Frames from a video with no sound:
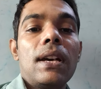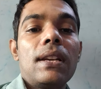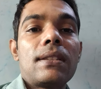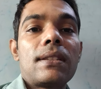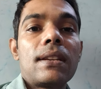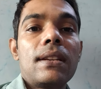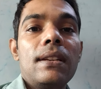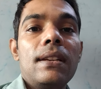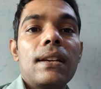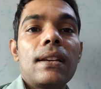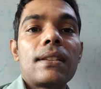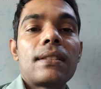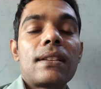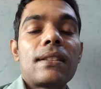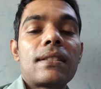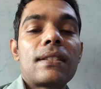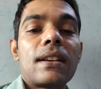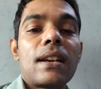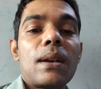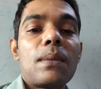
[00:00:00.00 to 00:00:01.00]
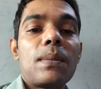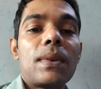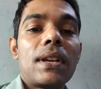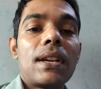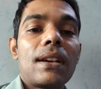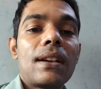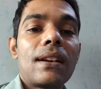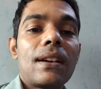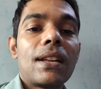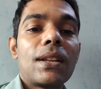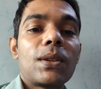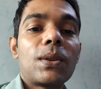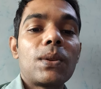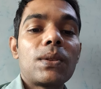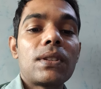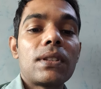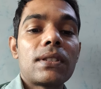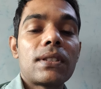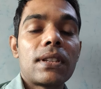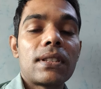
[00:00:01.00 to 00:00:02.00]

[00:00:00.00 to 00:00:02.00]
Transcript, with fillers: ऐसा नहीं है कि सब्सक्राइब नहीं करना तो उसे